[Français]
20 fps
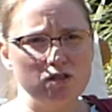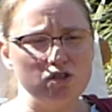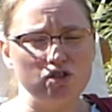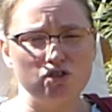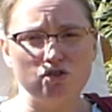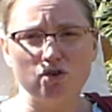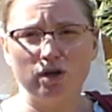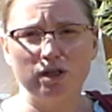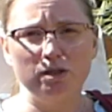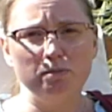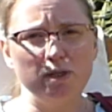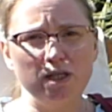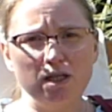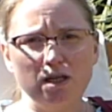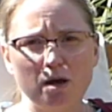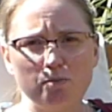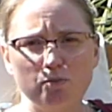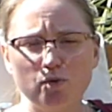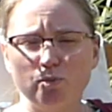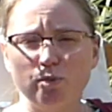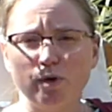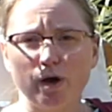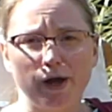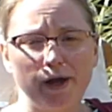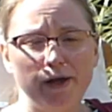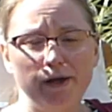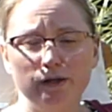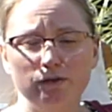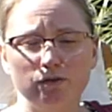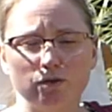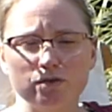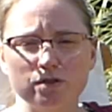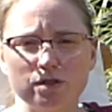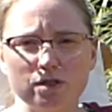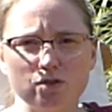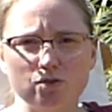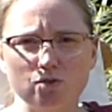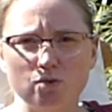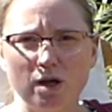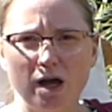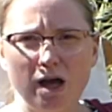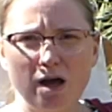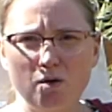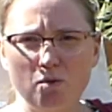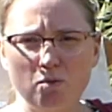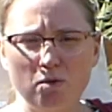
6 ans et demi à peu près dans ces eaux-là.